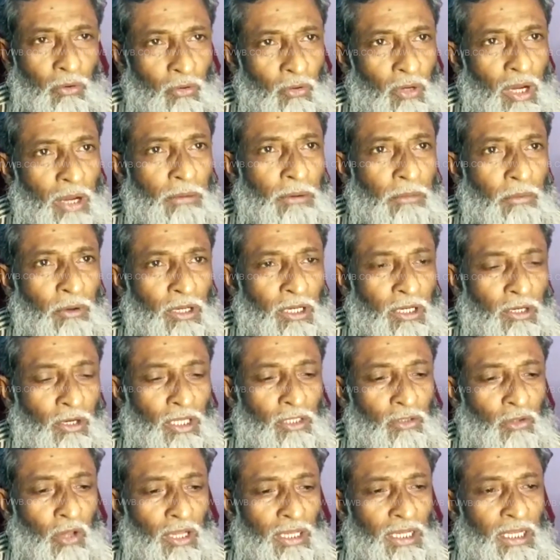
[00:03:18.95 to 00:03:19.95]
অনুগামী বললে
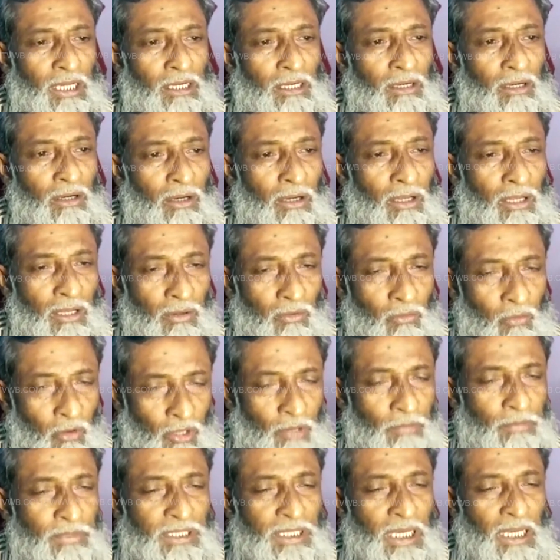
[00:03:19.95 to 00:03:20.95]
নয় দলের
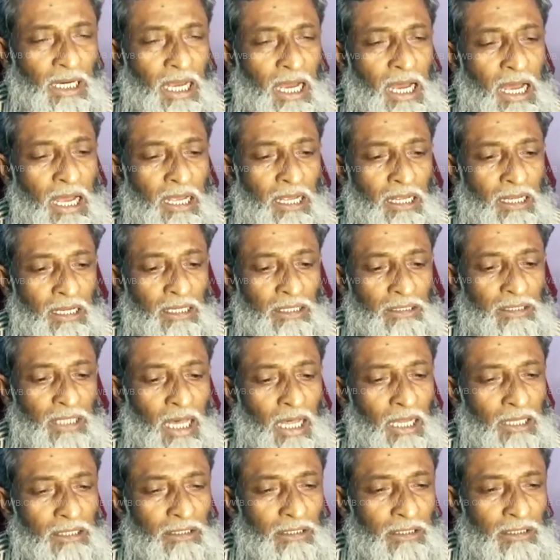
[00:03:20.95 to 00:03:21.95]
কর্মী যারা
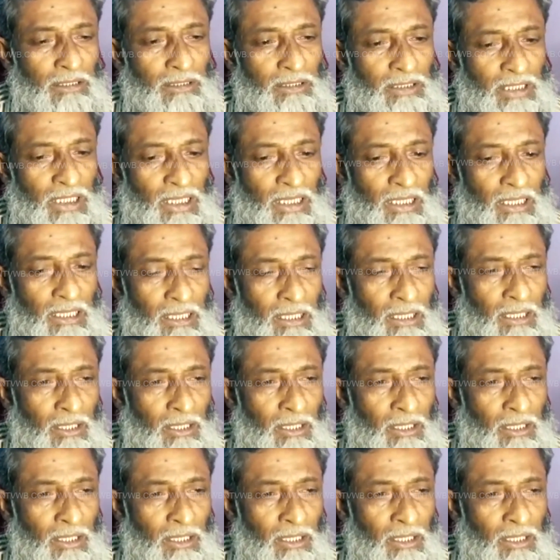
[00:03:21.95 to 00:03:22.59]
তার যে